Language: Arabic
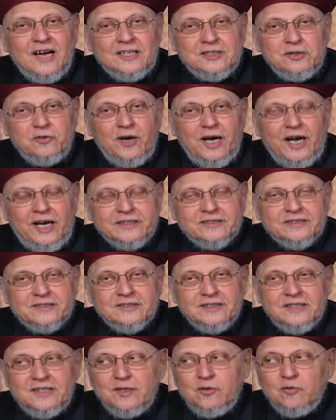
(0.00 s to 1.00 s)
ادي واحد
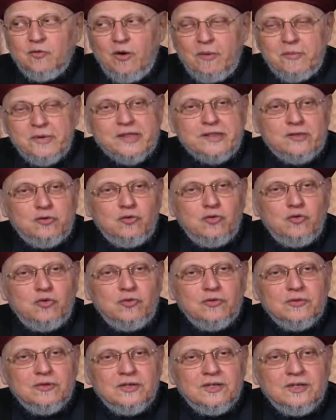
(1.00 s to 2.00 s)

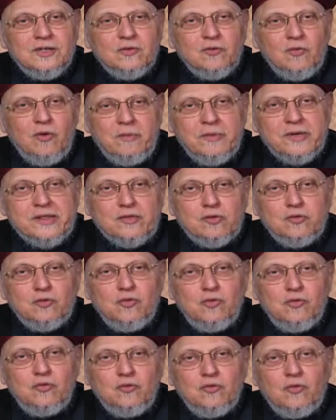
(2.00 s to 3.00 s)
ومثله
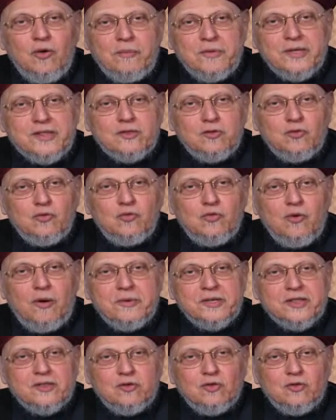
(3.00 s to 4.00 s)
ومثله ومثله
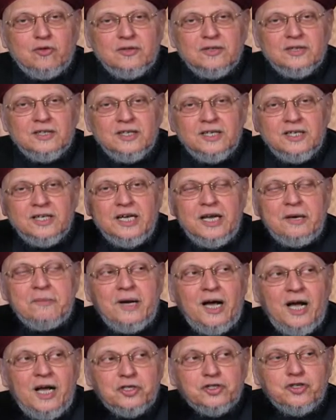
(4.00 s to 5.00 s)
ومثله
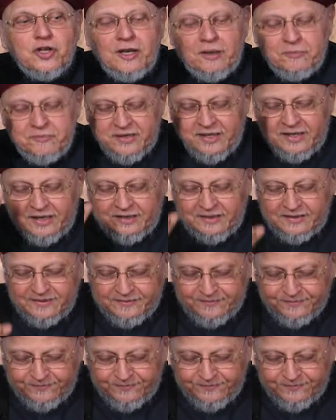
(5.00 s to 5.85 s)
يبقى عشر امثال